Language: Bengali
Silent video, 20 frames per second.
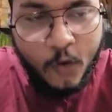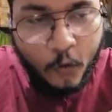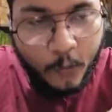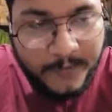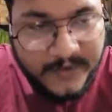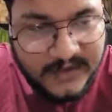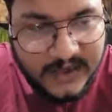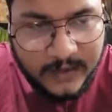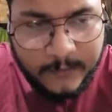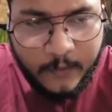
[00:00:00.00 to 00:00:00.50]

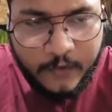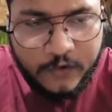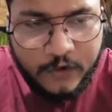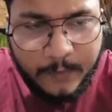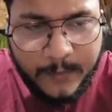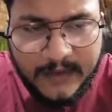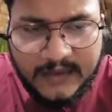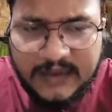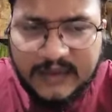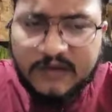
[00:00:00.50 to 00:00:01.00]
অভিষেক
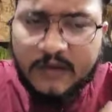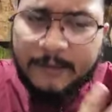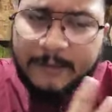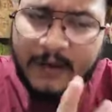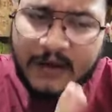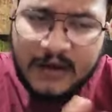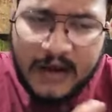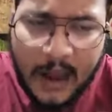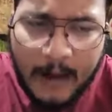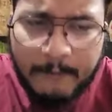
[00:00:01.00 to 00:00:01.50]
বন্দ্যোপাধ্যায় তো
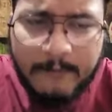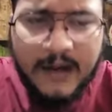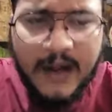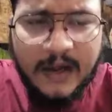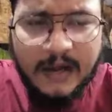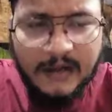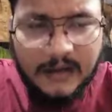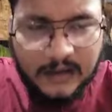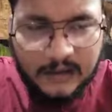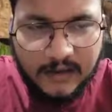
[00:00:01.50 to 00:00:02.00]
আপনার নাম
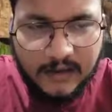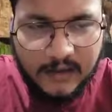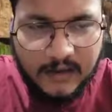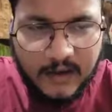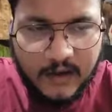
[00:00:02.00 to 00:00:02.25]
নেননি